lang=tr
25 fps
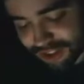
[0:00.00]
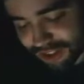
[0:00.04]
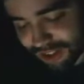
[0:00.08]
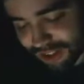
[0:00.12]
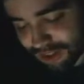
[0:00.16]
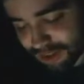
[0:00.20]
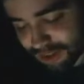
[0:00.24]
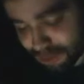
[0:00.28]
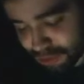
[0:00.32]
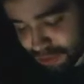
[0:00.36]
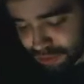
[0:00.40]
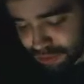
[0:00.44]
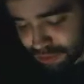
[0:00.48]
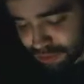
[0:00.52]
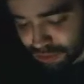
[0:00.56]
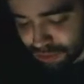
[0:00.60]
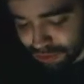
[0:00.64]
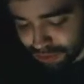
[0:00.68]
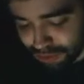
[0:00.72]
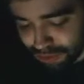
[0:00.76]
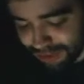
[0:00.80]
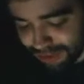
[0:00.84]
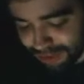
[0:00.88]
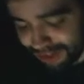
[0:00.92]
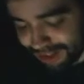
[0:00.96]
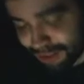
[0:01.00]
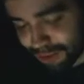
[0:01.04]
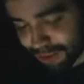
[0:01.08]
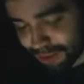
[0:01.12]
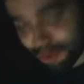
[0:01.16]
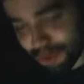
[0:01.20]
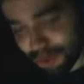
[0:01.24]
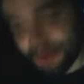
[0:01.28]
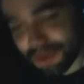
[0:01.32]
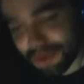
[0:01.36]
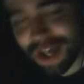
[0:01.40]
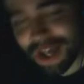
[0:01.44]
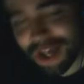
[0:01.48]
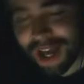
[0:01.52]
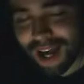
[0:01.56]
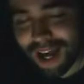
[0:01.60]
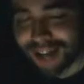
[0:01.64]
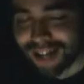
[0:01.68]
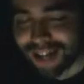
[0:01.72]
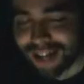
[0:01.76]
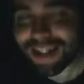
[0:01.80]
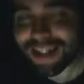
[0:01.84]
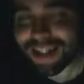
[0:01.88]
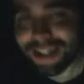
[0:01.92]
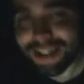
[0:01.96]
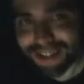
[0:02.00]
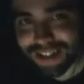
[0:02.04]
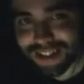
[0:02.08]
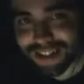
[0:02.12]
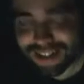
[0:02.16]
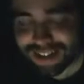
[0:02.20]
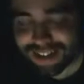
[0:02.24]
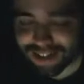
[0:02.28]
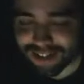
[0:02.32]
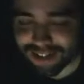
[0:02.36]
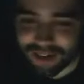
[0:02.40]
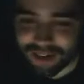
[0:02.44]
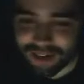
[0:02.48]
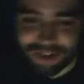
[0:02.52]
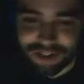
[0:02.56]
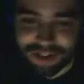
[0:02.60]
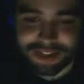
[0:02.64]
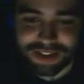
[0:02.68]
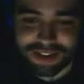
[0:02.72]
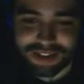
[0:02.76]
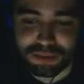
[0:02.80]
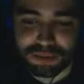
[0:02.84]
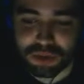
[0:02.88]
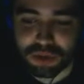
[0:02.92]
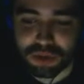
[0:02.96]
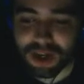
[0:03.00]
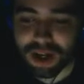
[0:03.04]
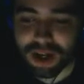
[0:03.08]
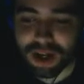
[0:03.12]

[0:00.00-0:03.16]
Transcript: oyun sonunda, oyun her yerinde kafanızı mutlaka ve